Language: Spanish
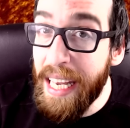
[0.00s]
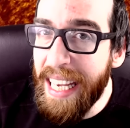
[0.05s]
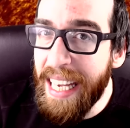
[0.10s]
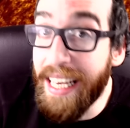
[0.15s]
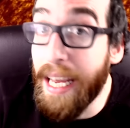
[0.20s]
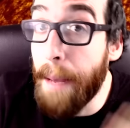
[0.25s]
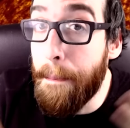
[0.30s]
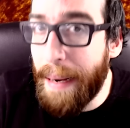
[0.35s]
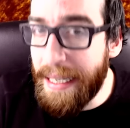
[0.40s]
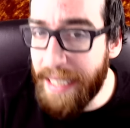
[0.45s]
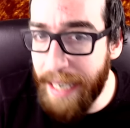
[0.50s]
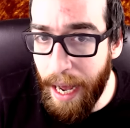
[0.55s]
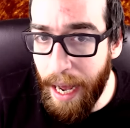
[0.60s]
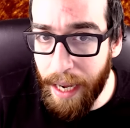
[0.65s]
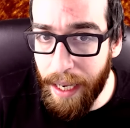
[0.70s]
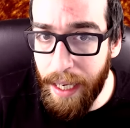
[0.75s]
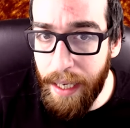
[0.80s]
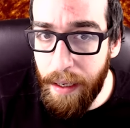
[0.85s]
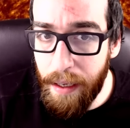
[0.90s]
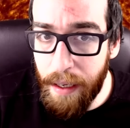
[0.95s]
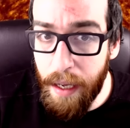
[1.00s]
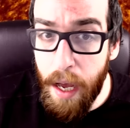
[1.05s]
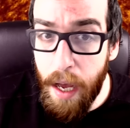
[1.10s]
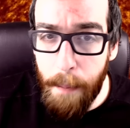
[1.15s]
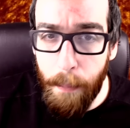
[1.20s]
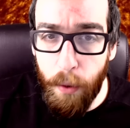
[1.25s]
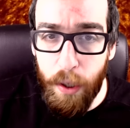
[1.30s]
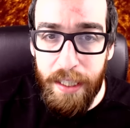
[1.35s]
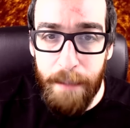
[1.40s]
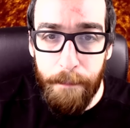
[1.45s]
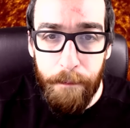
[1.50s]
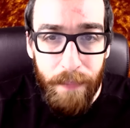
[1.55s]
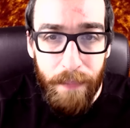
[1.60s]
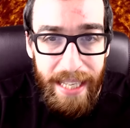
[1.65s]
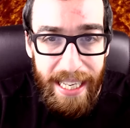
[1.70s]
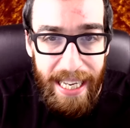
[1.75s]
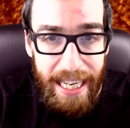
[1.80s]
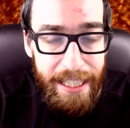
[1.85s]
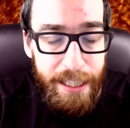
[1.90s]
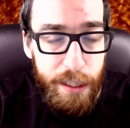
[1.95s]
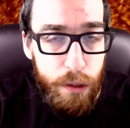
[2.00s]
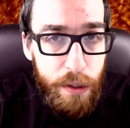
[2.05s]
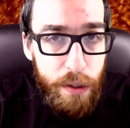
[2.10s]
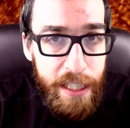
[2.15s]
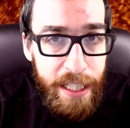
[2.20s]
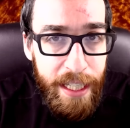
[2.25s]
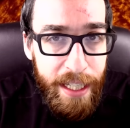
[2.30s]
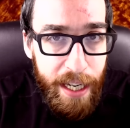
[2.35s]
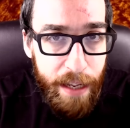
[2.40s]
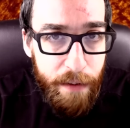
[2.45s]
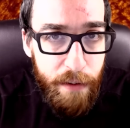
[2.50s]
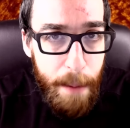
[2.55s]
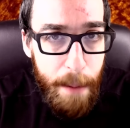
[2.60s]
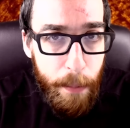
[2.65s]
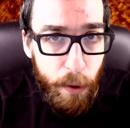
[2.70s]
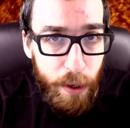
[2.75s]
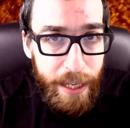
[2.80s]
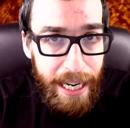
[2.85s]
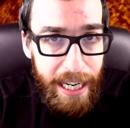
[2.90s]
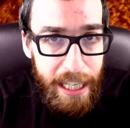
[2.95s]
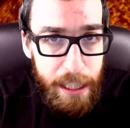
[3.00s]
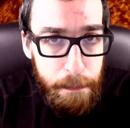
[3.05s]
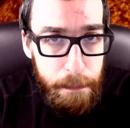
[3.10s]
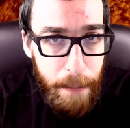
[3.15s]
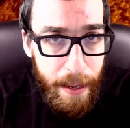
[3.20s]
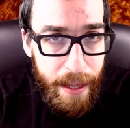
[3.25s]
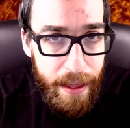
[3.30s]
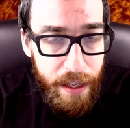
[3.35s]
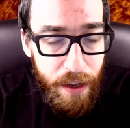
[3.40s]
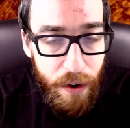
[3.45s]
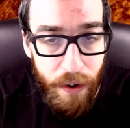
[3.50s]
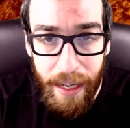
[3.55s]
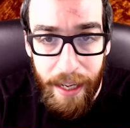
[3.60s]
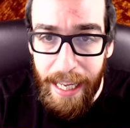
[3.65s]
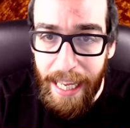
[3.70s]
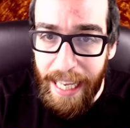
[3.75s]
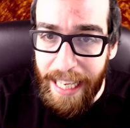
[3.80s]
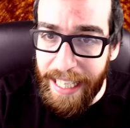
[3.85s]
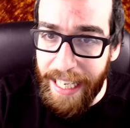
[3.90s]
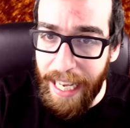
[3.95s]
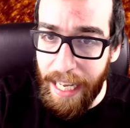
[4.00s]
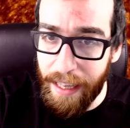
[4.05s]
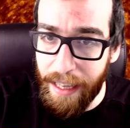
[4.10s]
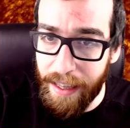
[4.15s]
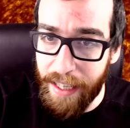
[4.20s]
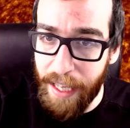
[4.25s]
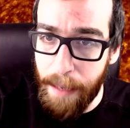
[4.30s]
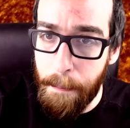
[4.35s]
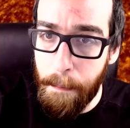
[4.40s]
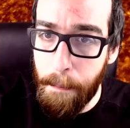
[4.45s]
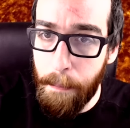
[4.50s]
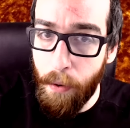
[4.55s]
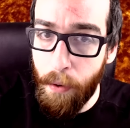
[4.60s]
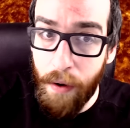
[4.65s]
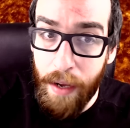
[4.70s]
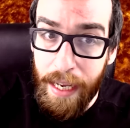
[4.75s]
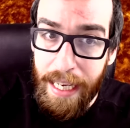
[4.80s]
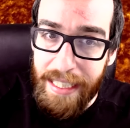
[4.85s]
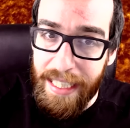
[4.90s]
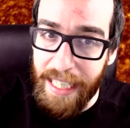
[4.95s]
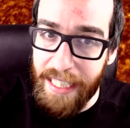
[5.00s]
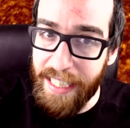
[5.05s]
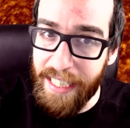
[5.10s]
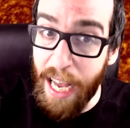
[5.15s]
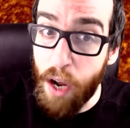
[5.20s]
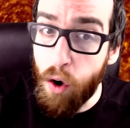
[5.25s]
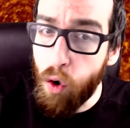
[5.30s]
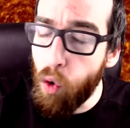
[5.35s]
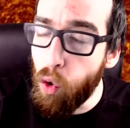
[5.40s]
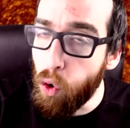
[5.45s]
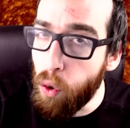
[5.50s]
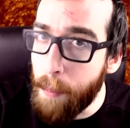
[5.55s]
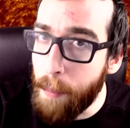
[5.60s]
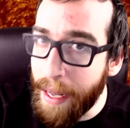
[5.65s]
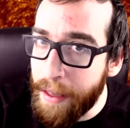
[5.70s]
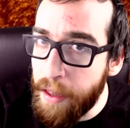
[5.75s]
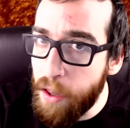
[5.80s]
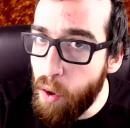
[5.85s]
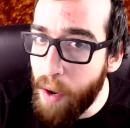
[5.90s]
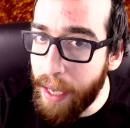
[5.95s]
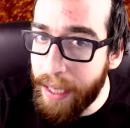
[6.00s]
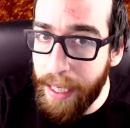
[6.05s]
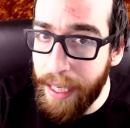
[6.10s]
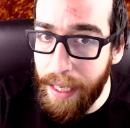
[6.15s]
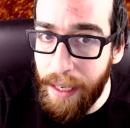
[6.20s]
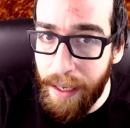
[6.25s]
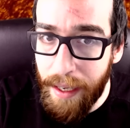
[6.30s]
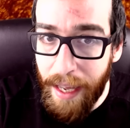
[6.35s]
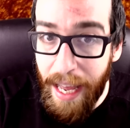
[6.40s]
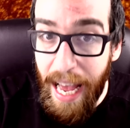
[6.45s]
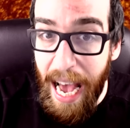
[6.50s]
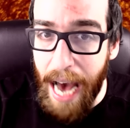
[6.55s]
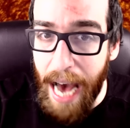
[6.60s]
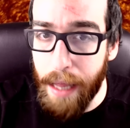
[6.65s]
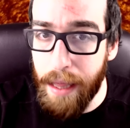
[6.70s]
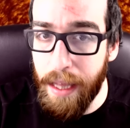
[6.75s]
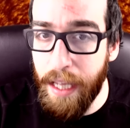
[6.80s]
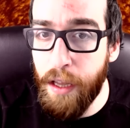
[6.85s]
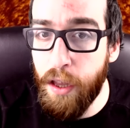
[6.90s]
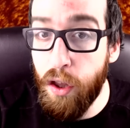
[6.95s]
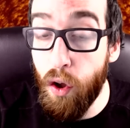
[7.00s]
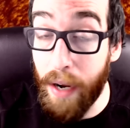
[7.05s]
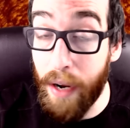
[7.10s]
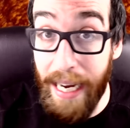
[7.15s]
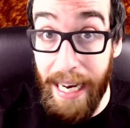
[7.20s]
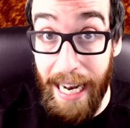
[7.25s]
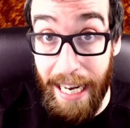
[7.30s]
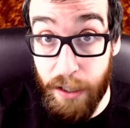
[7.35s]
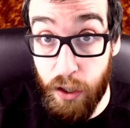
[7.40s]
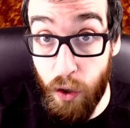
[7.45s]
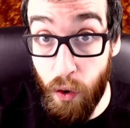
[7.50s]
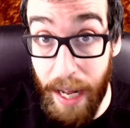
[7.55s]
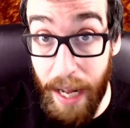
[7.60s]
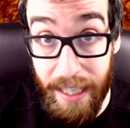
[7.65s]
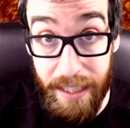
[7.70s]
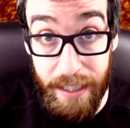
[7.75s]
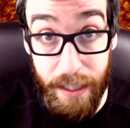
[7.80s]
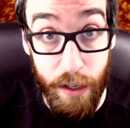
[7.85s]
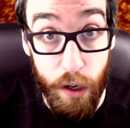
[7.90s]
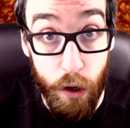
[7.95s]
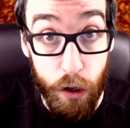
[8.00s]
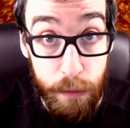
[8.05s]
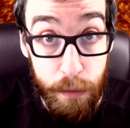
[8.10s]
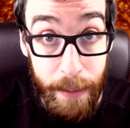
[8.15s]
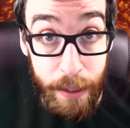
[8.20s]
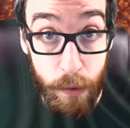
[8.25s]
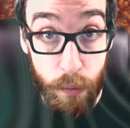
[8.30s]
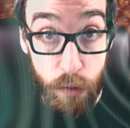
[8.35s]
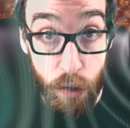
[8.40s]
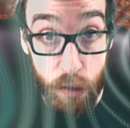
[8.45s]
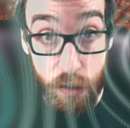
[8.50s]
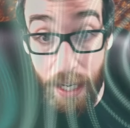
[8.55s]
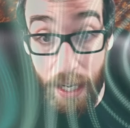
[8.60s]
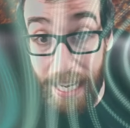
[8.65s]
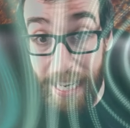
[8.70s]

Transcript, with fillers: ¿Y qué pasa aquí? Pues que esto es increíble porque el espacio y el tiempo se están curvando allí, haciendo que las horas, los minutos